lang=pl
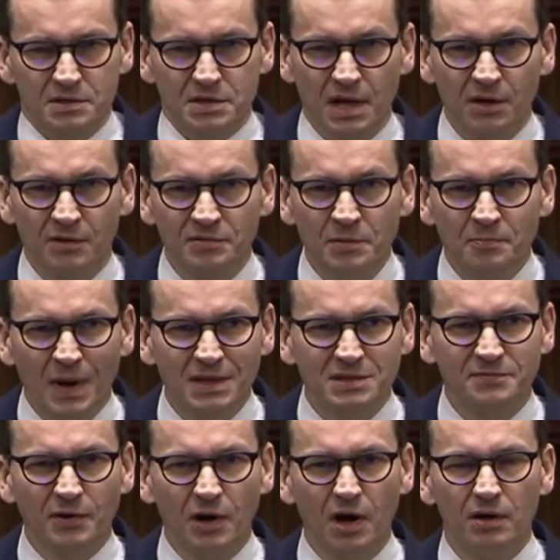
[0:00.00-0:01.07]
Szanowni
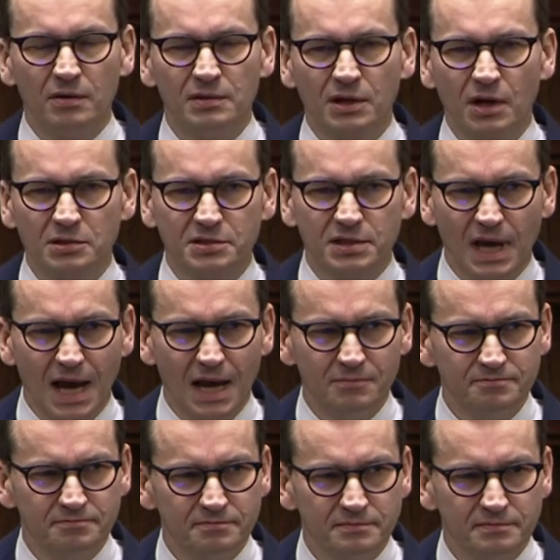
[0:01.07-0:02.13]
Państwo, Rosja
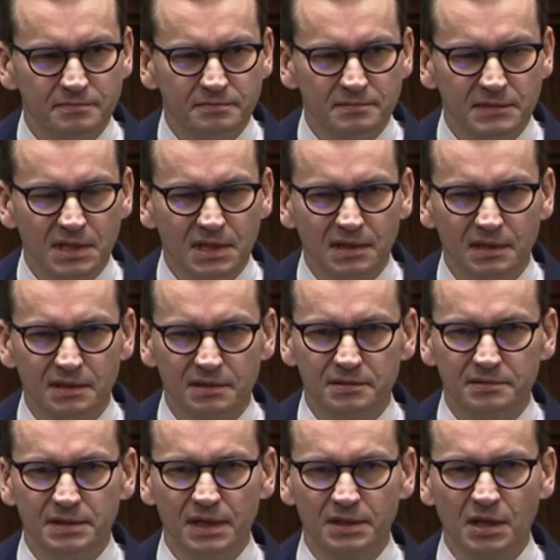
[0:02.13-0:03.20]

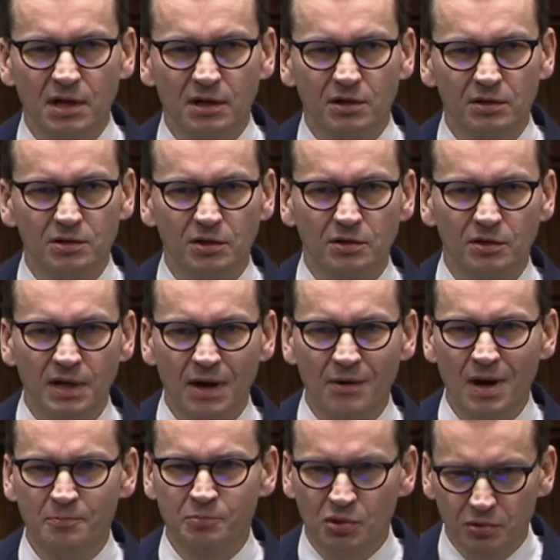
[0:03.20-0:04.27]
nie tylko
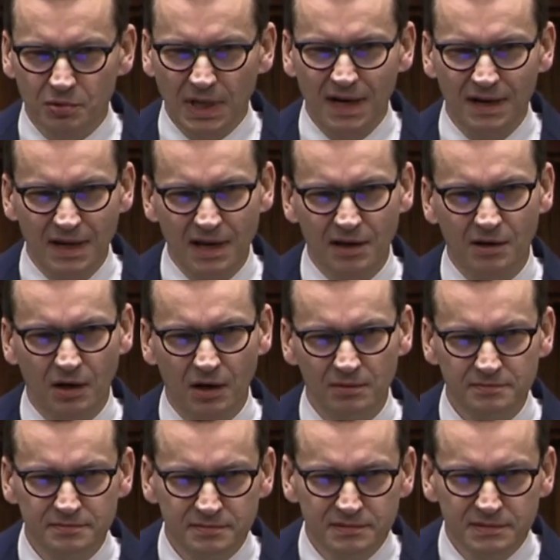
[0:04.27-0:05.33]
dokonała brutalnego,
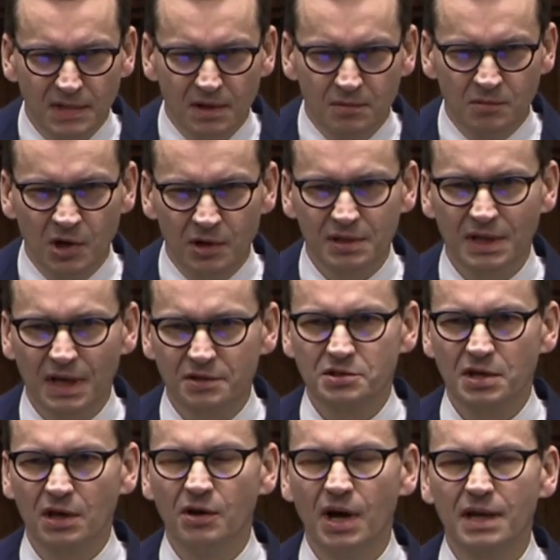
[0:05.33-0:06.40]

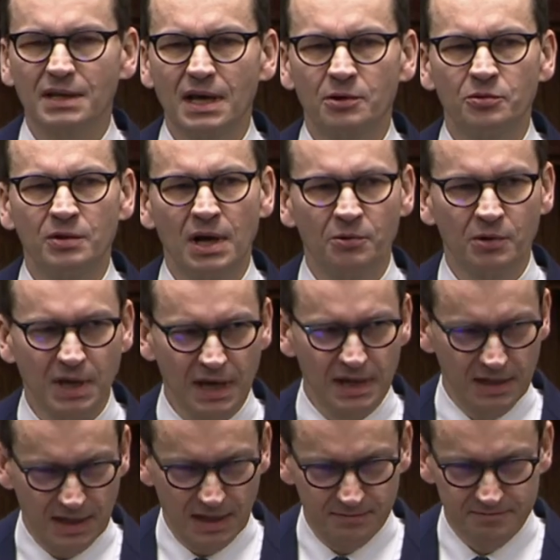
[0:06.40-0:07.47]
morderczego ataku na
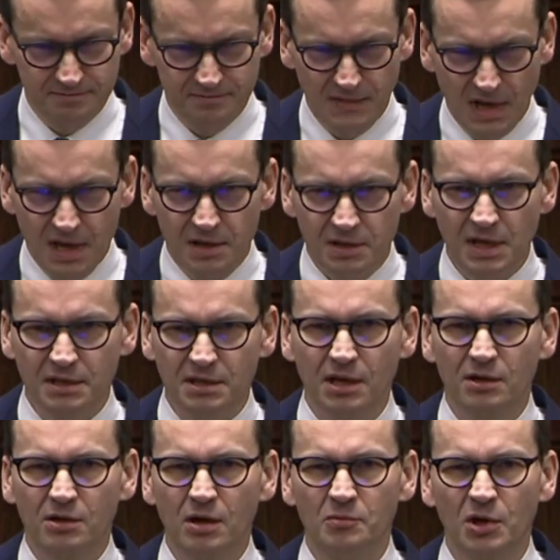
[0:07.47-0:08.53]
Ukrainę nie
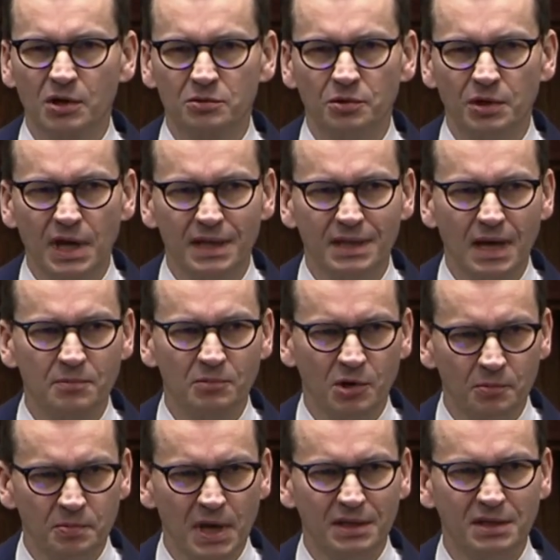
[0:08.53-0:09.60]
tylko morduje tam
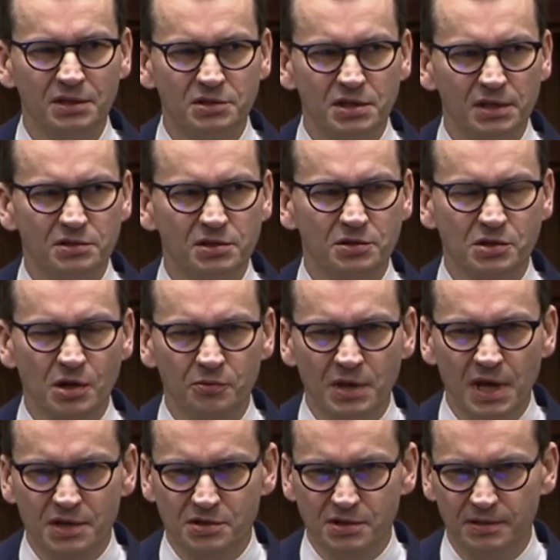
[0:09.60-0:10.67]
kobiety, dzieci
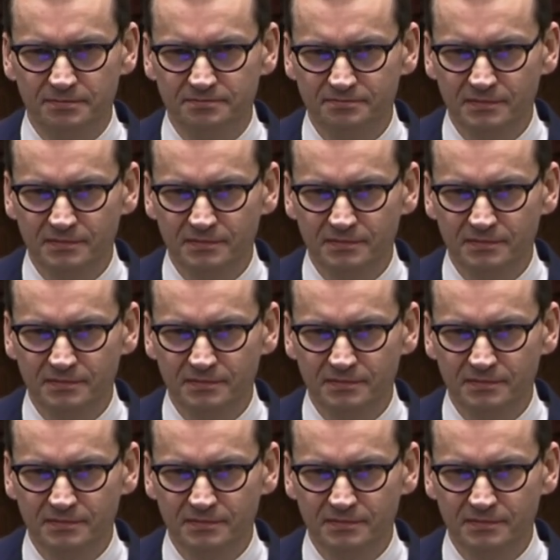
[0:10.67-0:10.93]
żołnierzy,